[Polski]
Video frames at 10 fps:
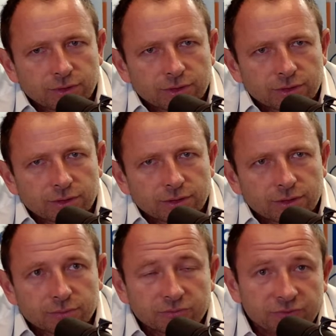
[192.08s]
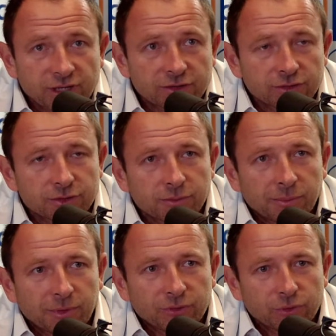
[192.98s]
yy, wiedząc
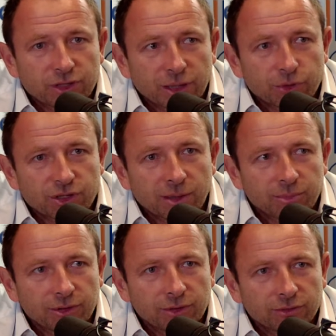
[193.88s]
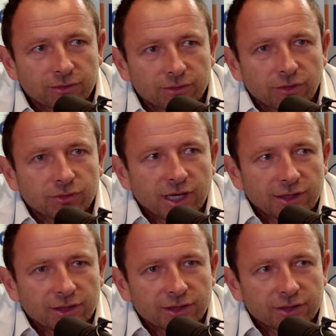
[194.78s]
na pewno i cały sztab, i on,
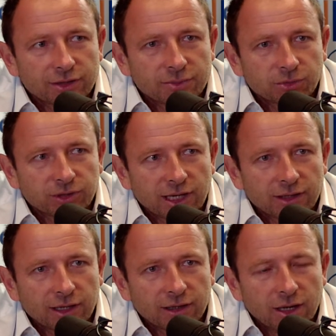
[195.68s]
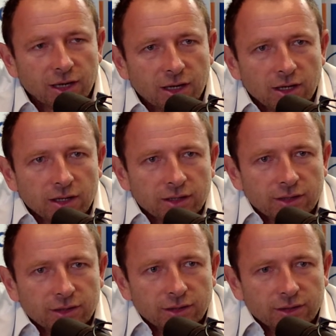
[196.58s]
oglądali ich spotkania,
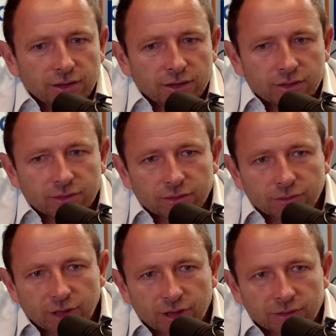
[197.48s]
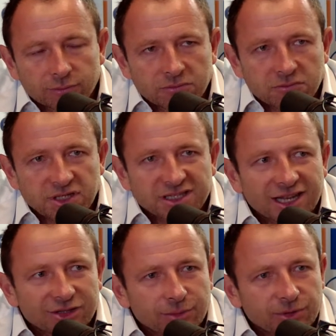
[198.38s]
yy, które
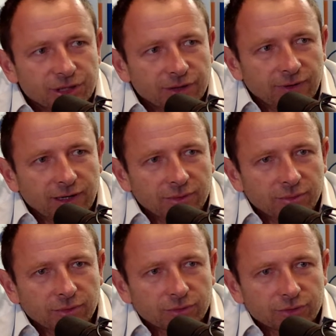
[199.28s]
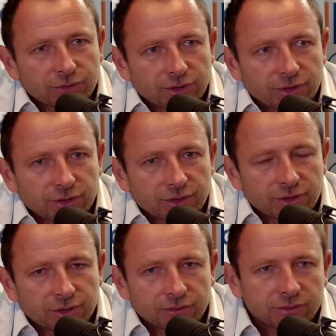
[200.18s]
nieznacznie przegrywali, bądź
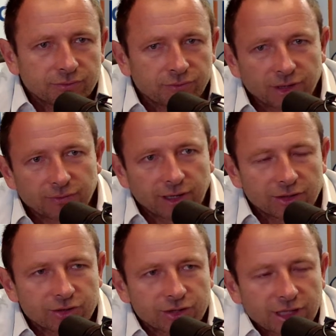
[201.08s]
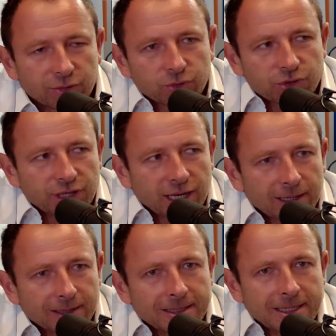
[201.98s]
y, wygrywali, że ta
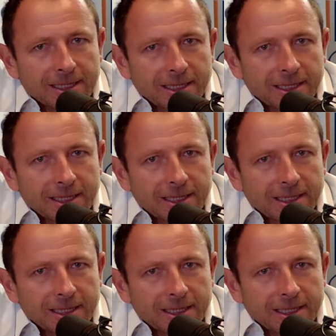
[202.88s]
drużyna